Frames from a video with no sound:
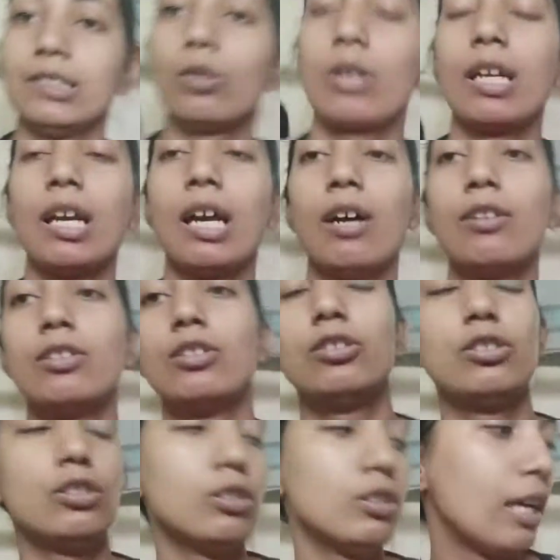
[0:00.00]
এসছি ওকে
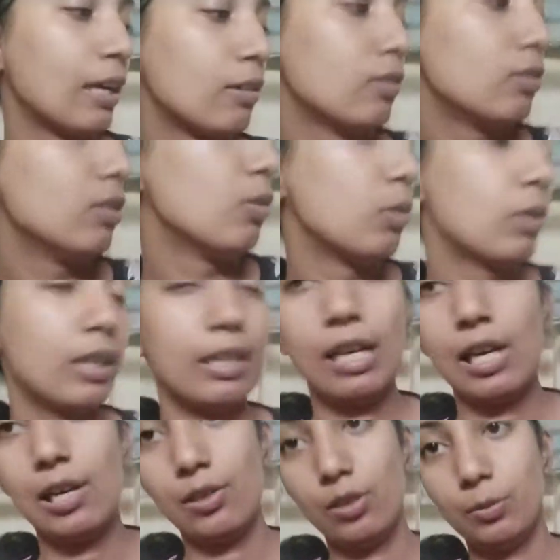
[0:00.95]
খাওয়ানোর জন্য এখন ওকে
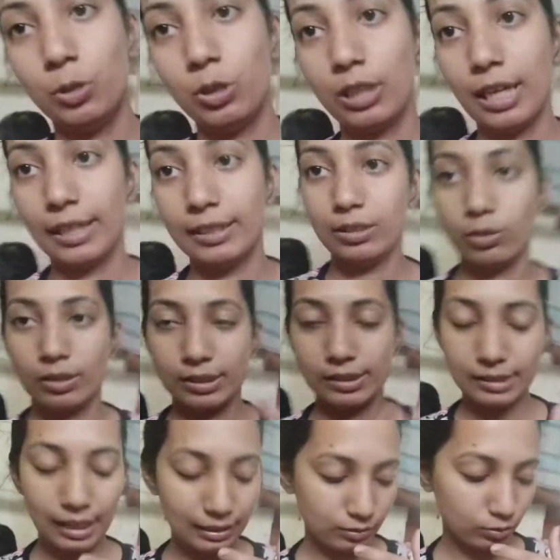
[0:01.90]
খাওয়াবো খাইয়ে ওকে
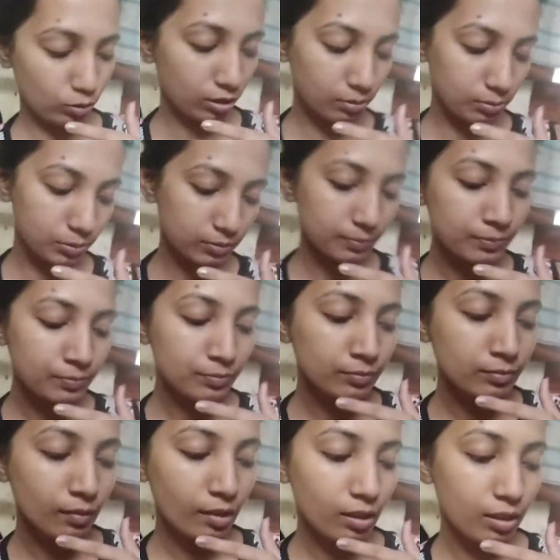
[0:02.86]
স্নান করাবো
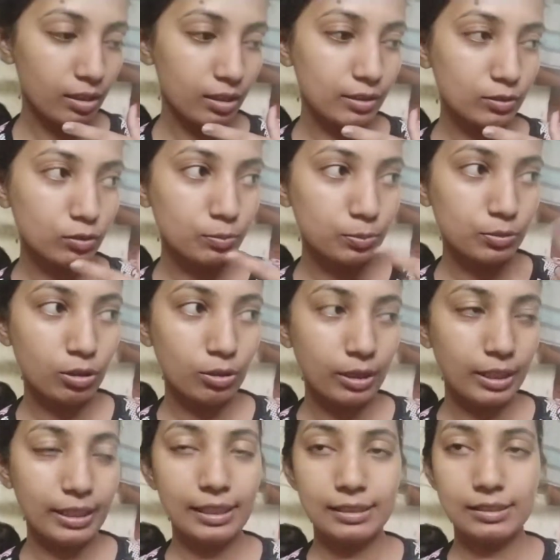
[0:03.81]
দুপুর
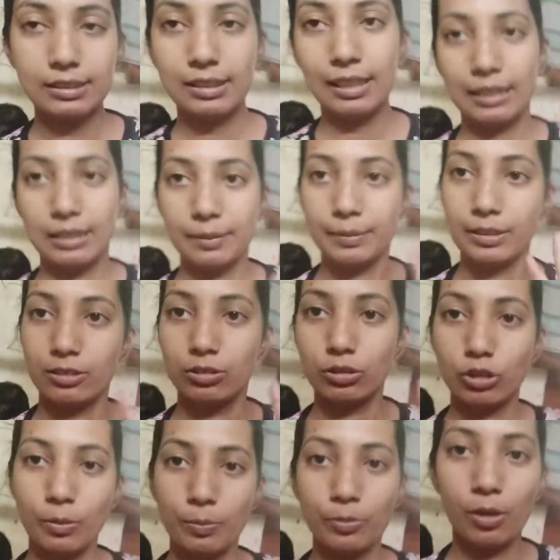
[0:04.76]
হয়ে গেছে রান্নাবান্না
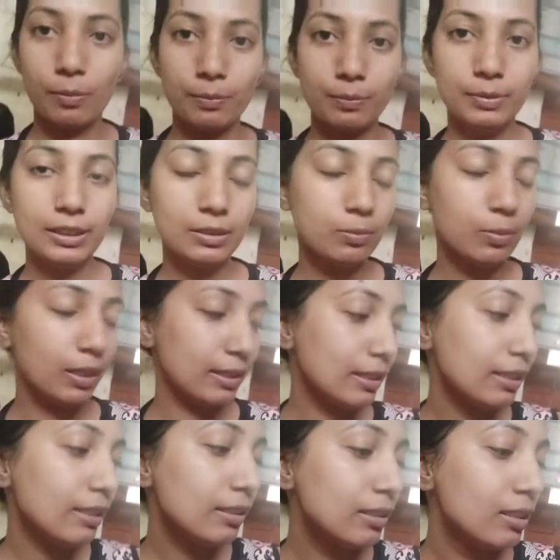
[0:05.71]
তো সব কমপ্লিট
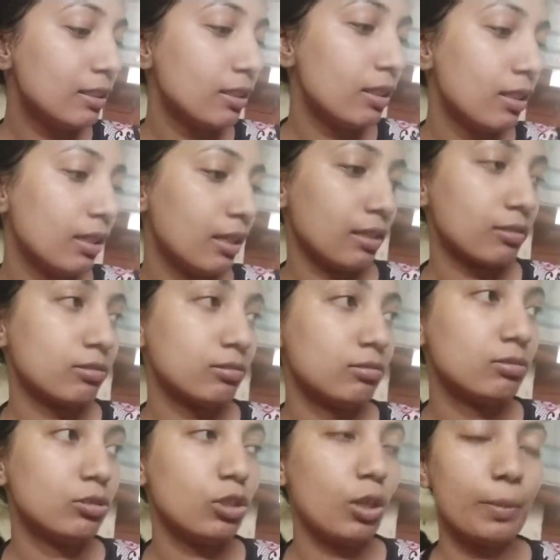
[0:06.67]
বাড়ি এখন
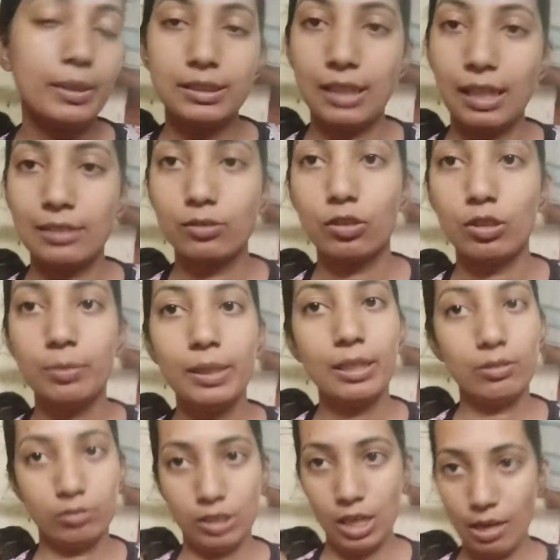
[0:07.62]
সবাই স্নান করবে
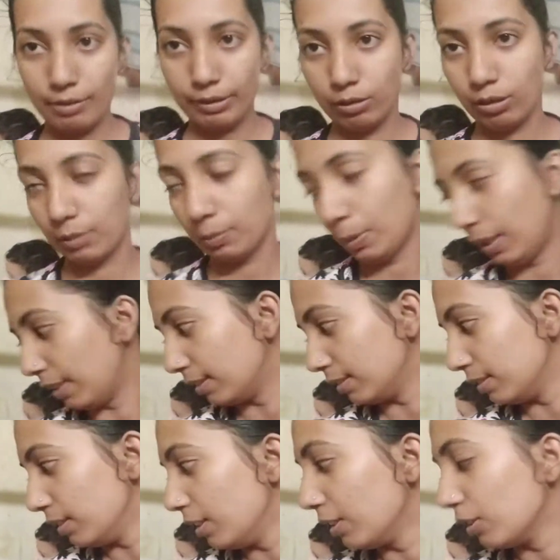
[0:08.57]
এখন খাওয়া দাওয়ার পালা
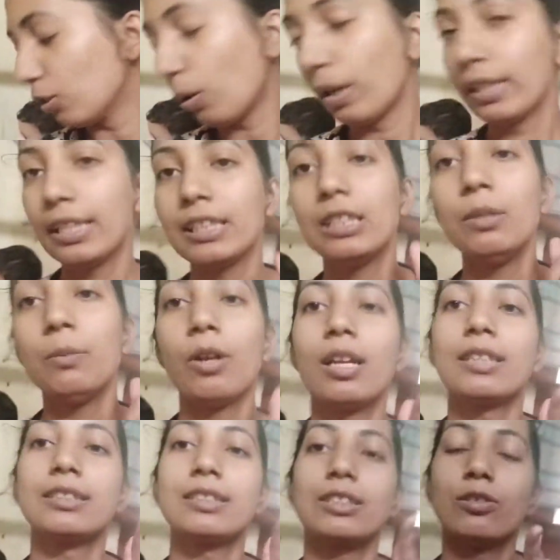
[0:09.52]
তো অনেকদিন
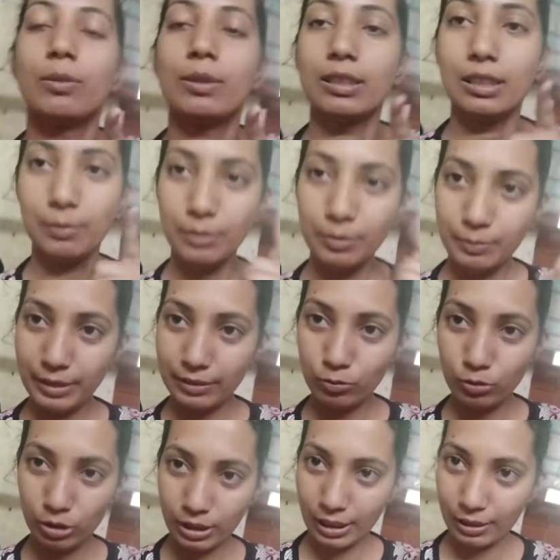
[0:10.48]
পর আজকে তোমাদের আমি
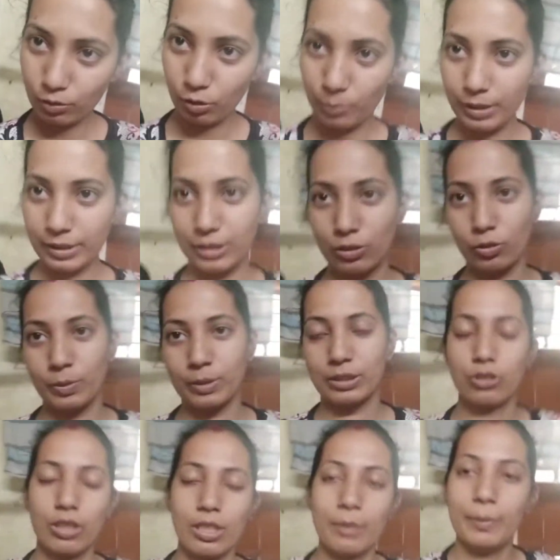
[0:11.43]
মেনু শেয়ার করবো আজকে
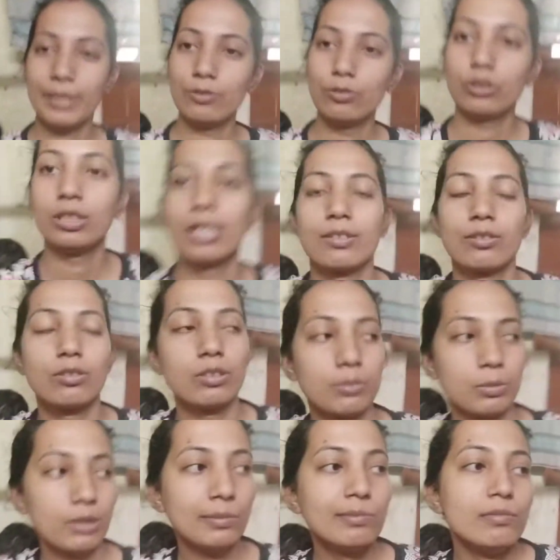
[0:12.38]
তোমাদের সঙ্গে মেনু শেয়ার
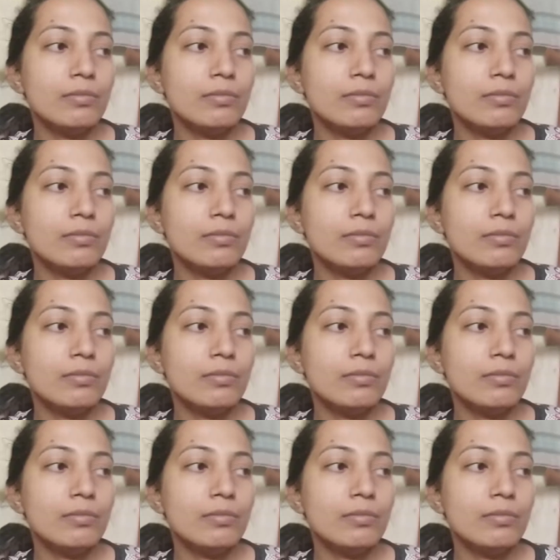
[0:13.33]
করব